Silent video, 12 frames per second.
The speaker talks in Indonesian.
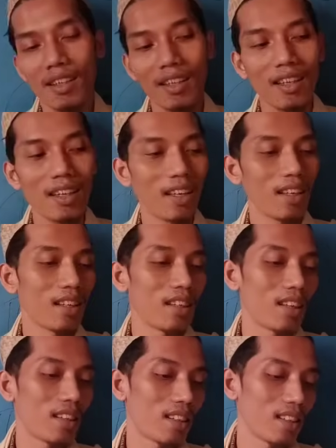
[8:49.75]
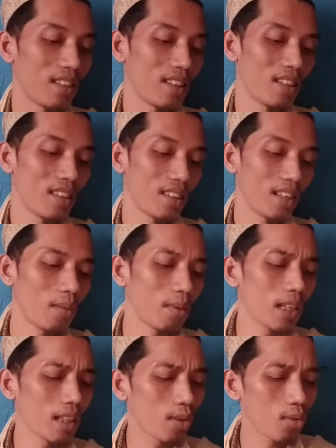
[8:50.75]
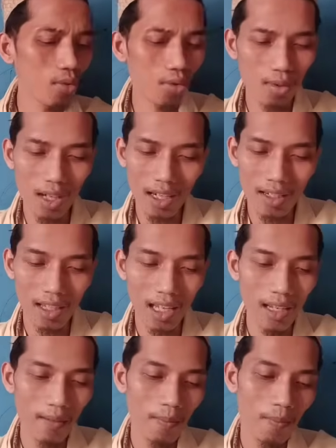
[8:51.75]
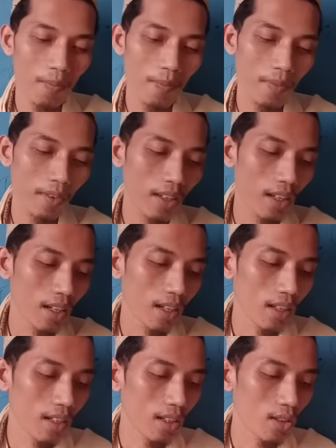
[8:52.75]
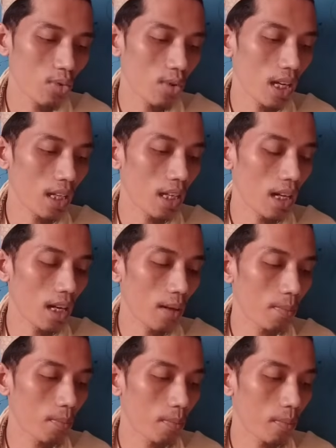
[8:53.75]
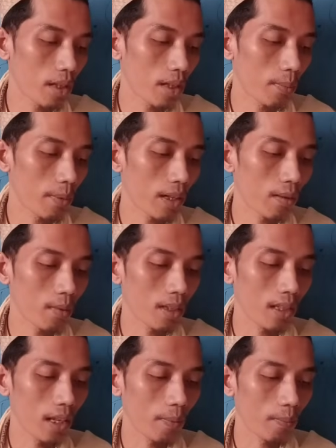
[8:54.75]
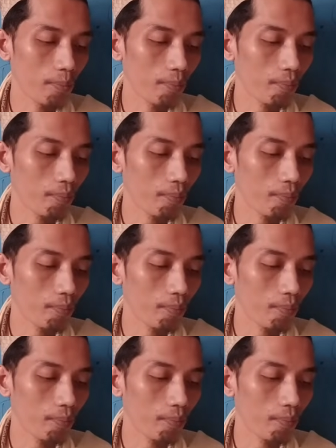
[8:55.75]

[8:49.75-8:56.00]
Nah, jadi begitu saudara ya. Dan juga dalam apa namanya,